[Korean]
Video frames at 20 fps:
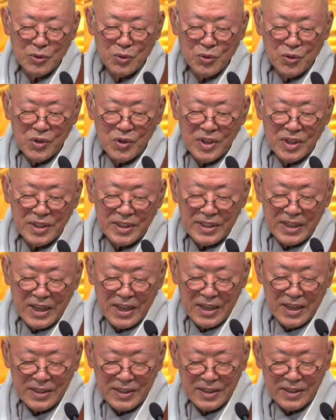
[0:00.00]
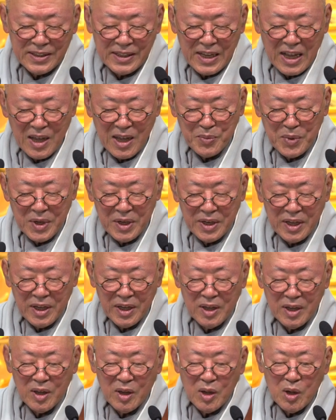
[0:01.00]
둘러싸여서
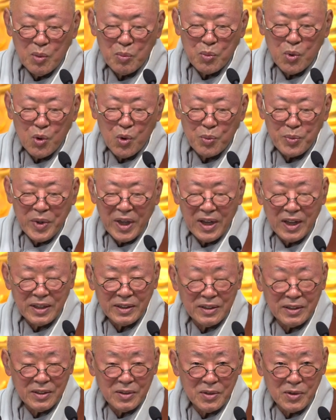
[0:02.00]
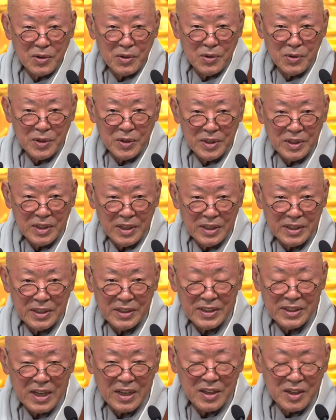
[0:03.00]
사면에 보배 같은 걸로 이제
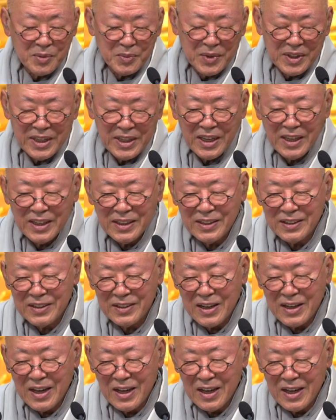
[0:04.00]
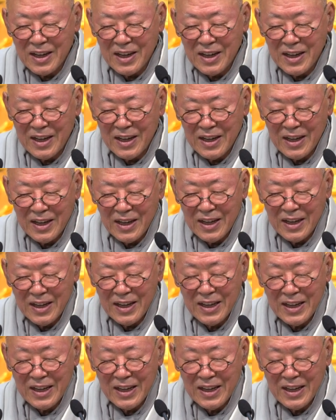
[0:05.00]
장엄이 돼 있더라.